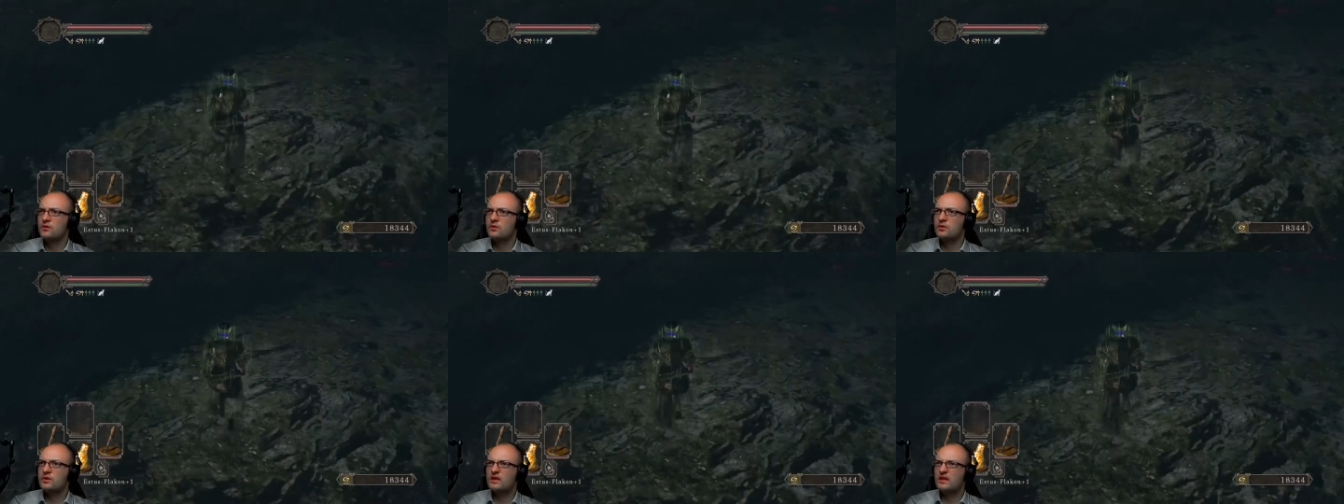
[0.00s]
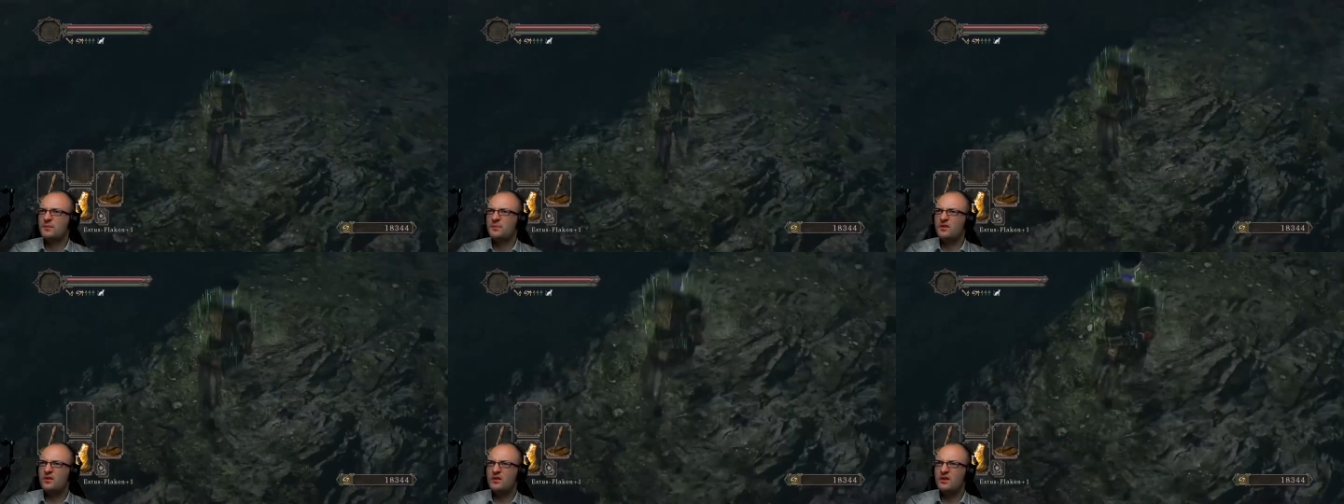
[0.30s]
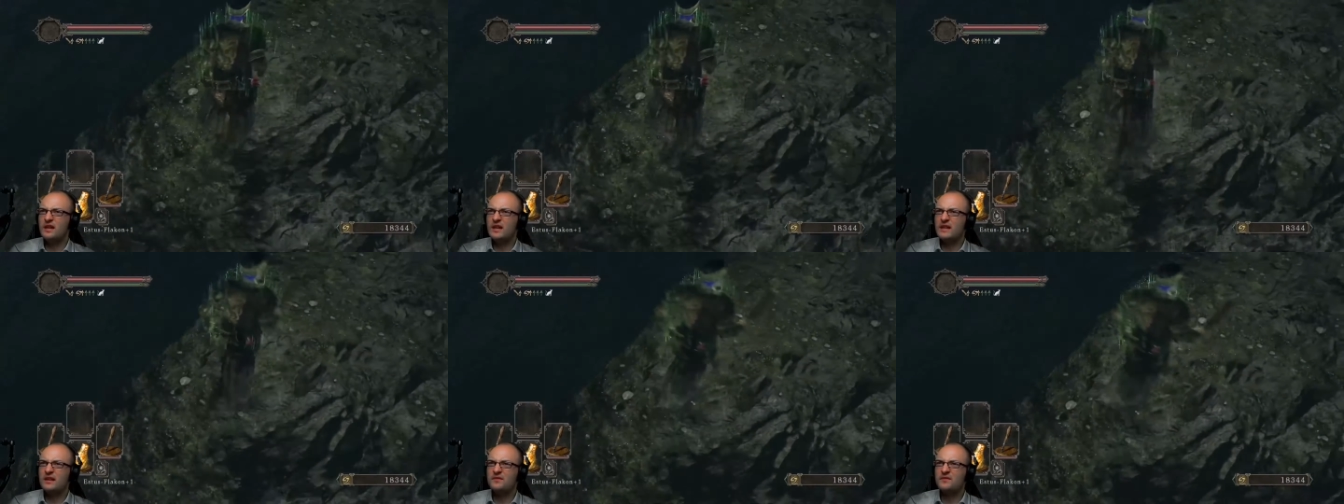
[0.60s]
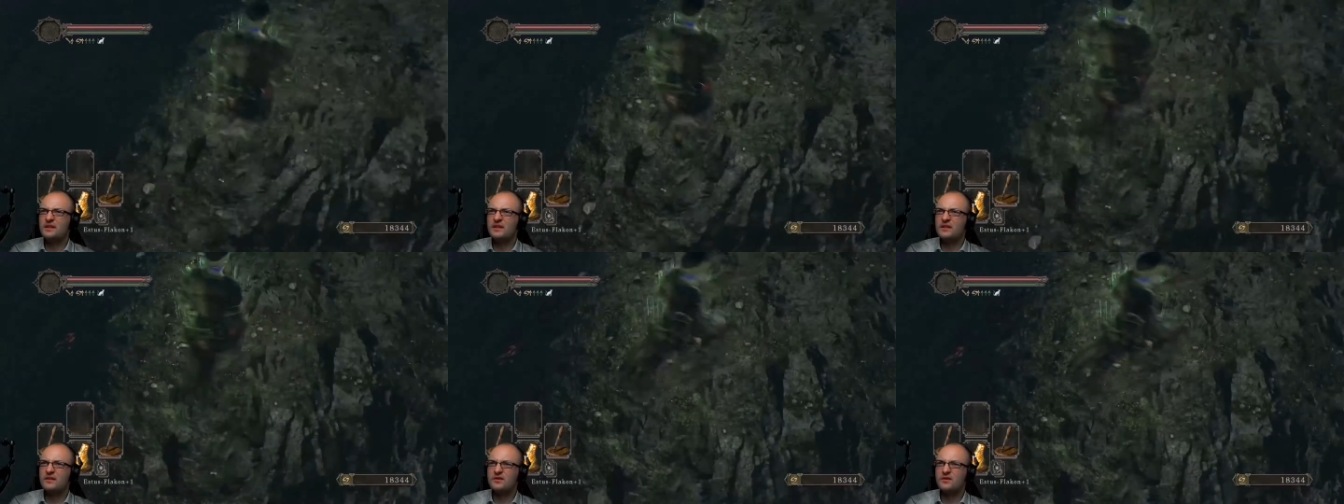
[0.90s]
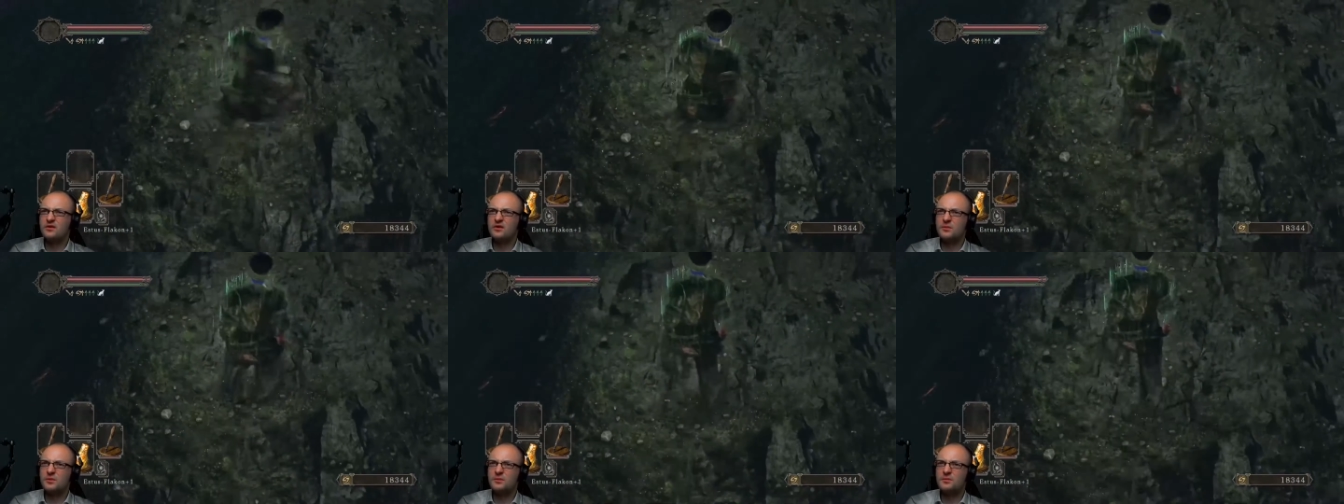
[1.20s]
Oder gibt es noch einen anderen Weg
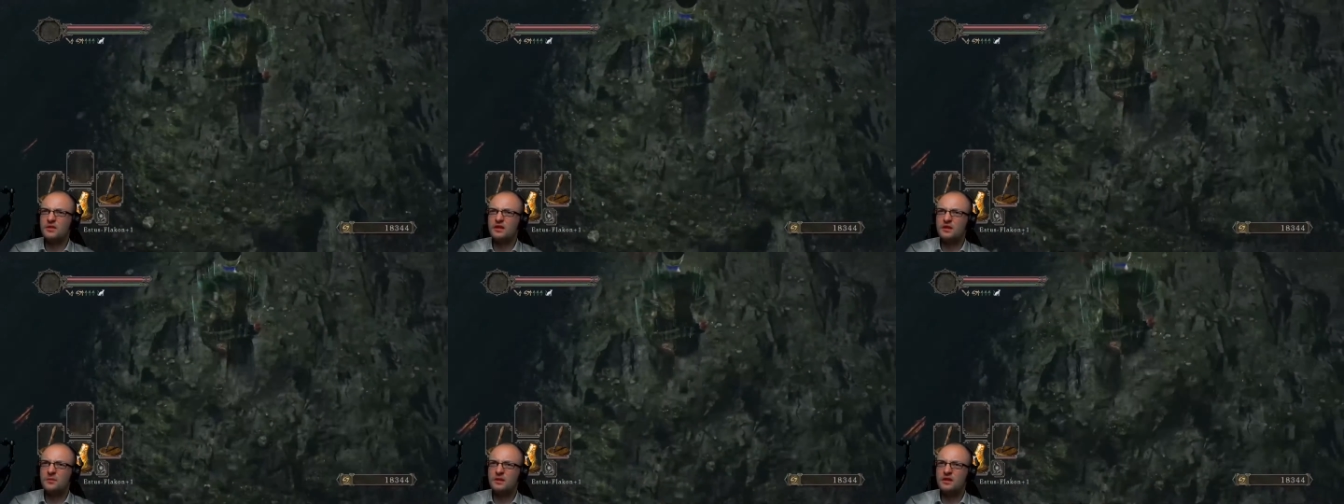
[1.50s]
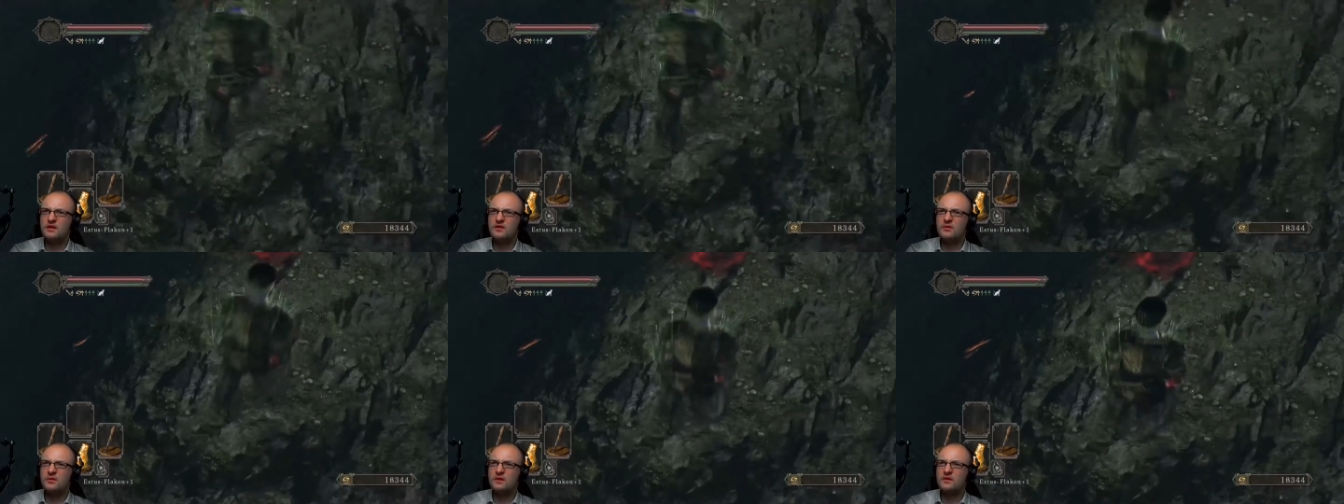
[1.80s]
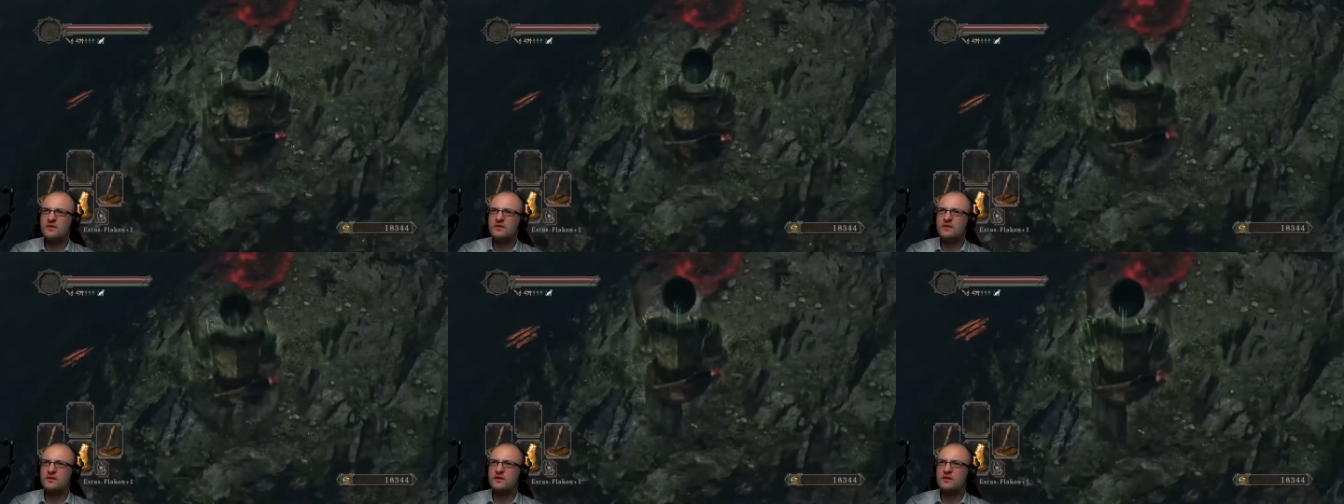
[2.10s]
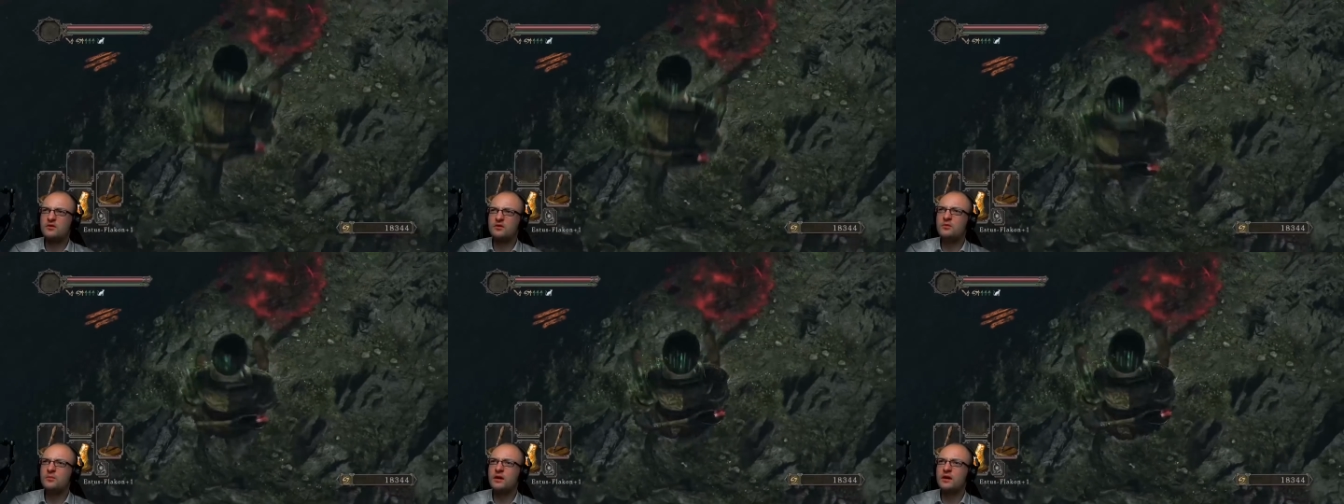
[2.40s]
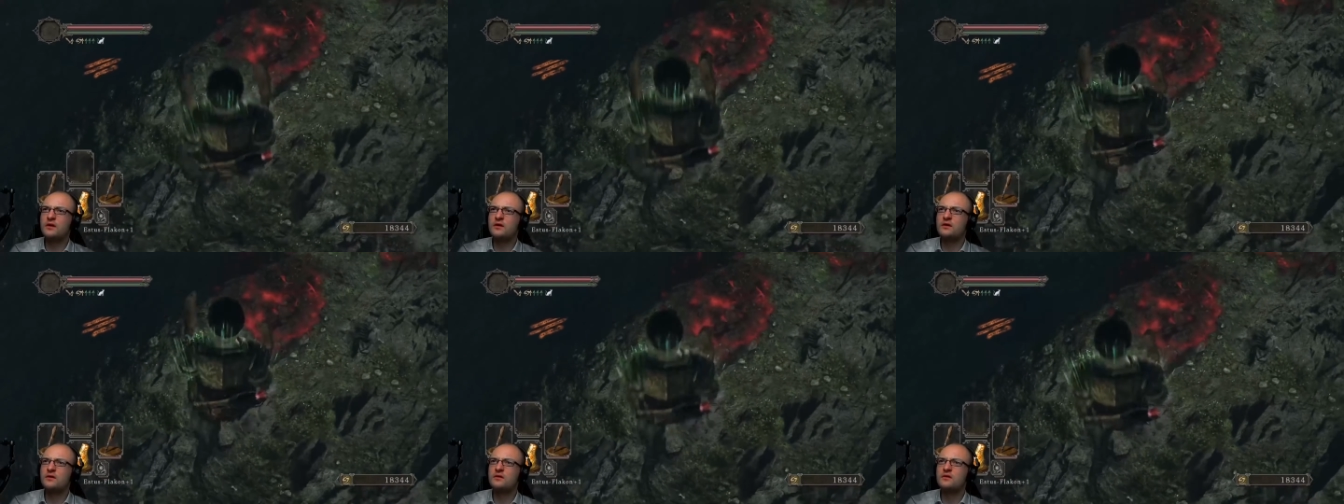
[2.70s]
hinzukommen? Ich bin da mal nicht so ganz sicher. Guck
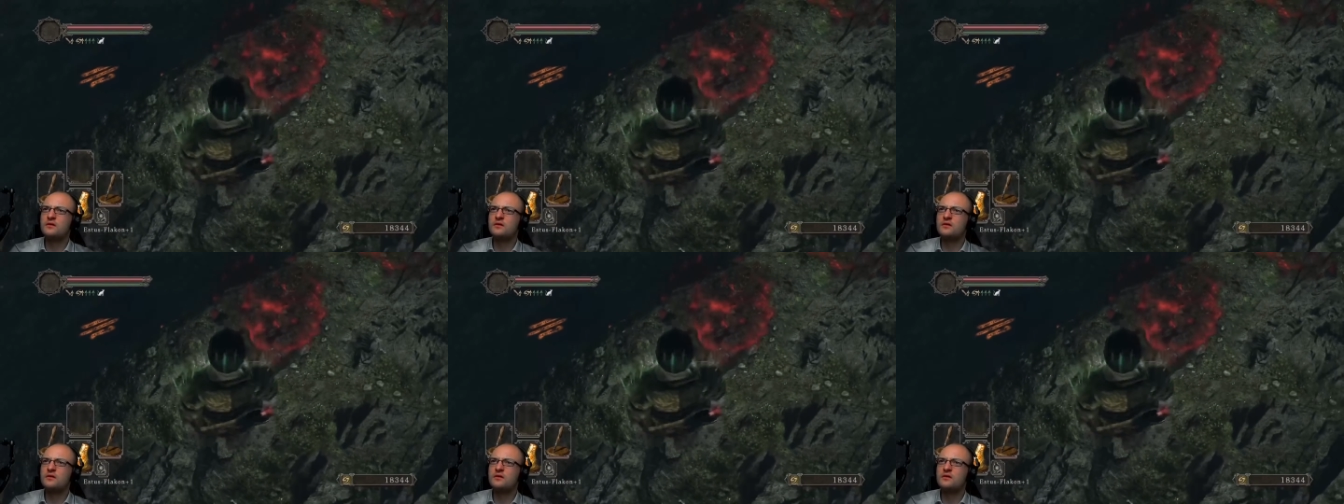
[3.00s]
mal.